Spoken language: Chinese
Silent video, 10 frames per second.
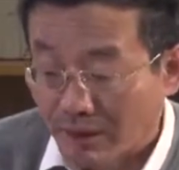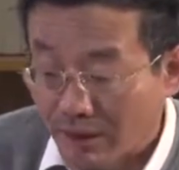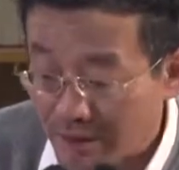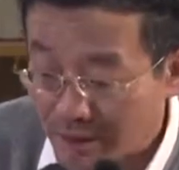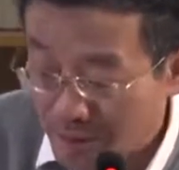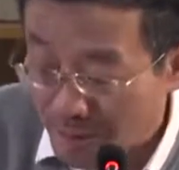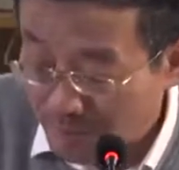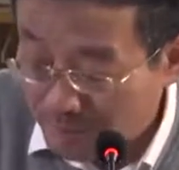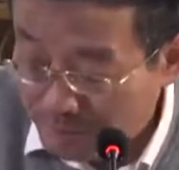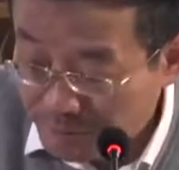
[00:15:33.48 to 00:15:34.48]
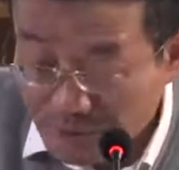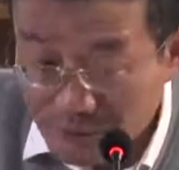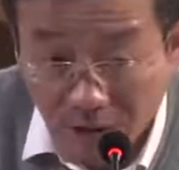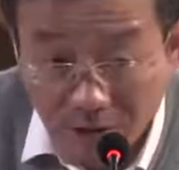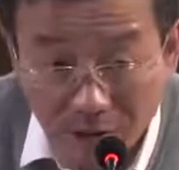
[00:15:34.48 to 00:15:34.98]
啊，
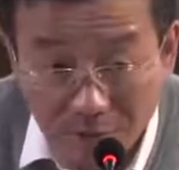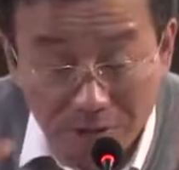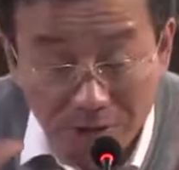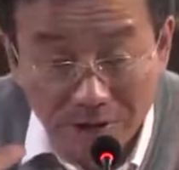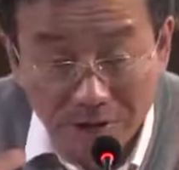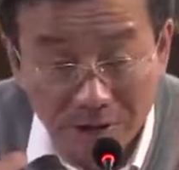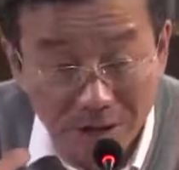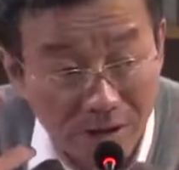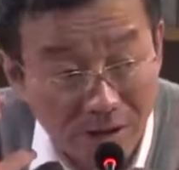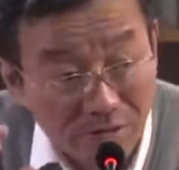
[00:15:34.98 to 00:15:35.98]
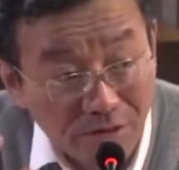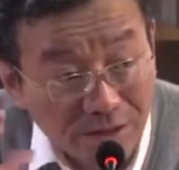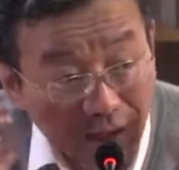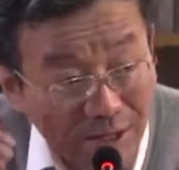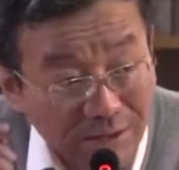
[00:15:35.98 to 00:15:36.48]
要有一部分是积累放
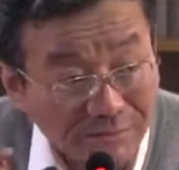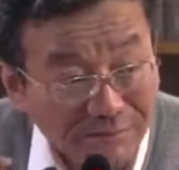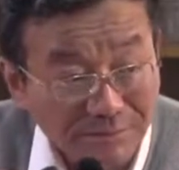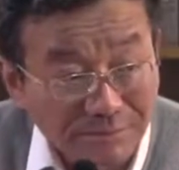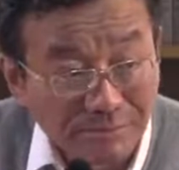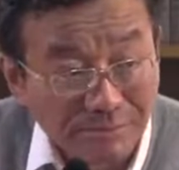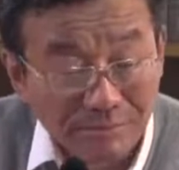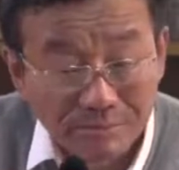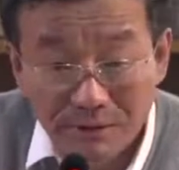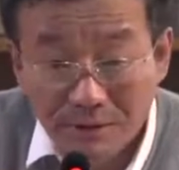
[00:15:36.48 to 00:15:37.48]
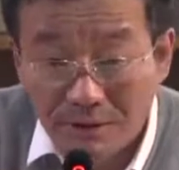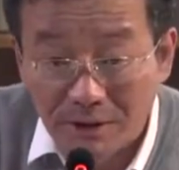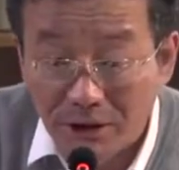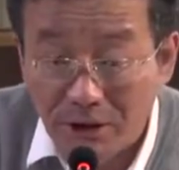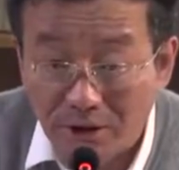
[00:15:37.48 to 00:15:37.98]
在那里。这
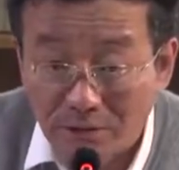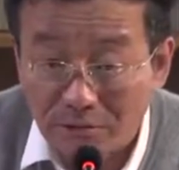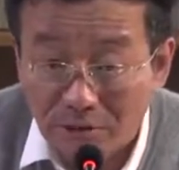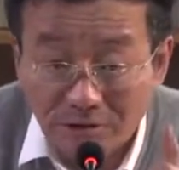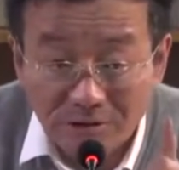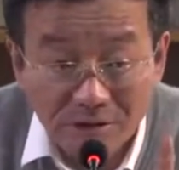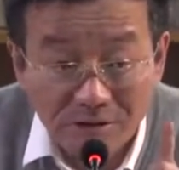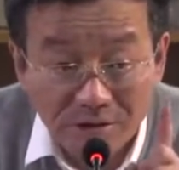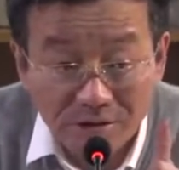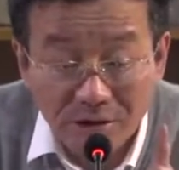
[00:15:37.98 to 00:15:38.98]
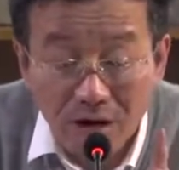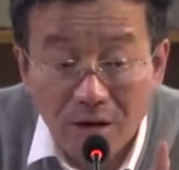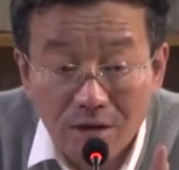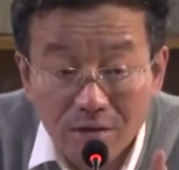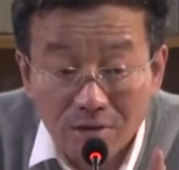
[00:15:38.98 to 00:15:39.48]
个积累主要是生产资料、
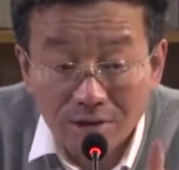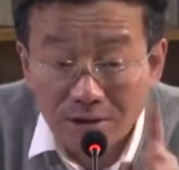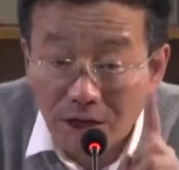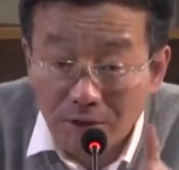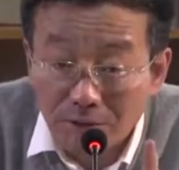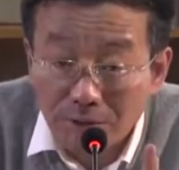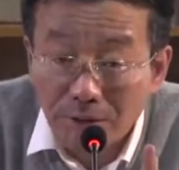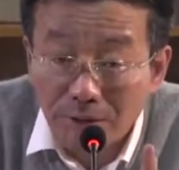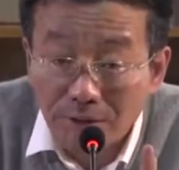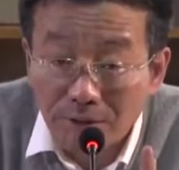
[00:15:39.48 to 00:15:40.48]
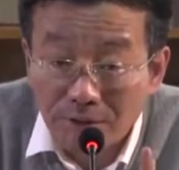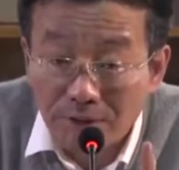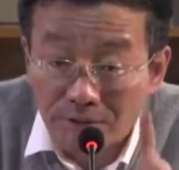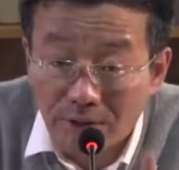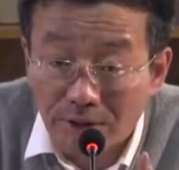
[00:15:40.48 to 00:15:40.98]
生产工具
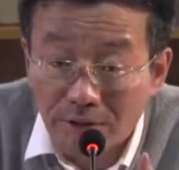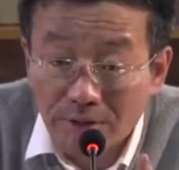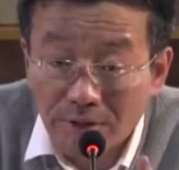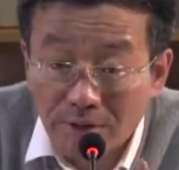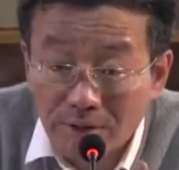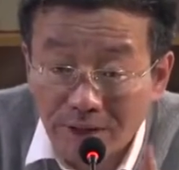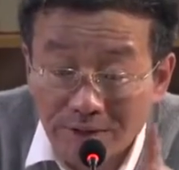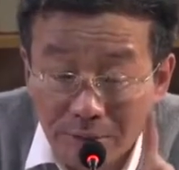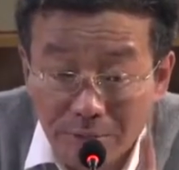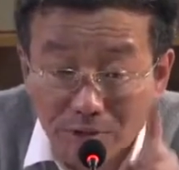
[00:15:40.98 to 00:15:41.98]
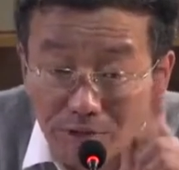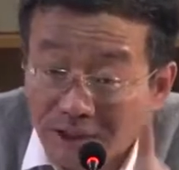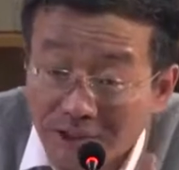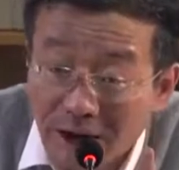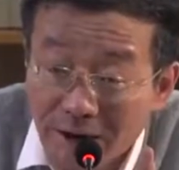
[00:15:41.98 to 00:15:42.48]
的积累，它代表什种
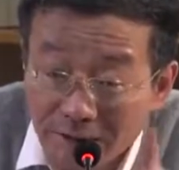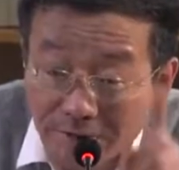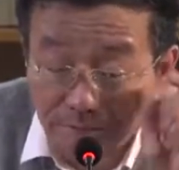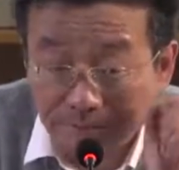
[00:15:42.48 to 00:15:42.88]
生产力？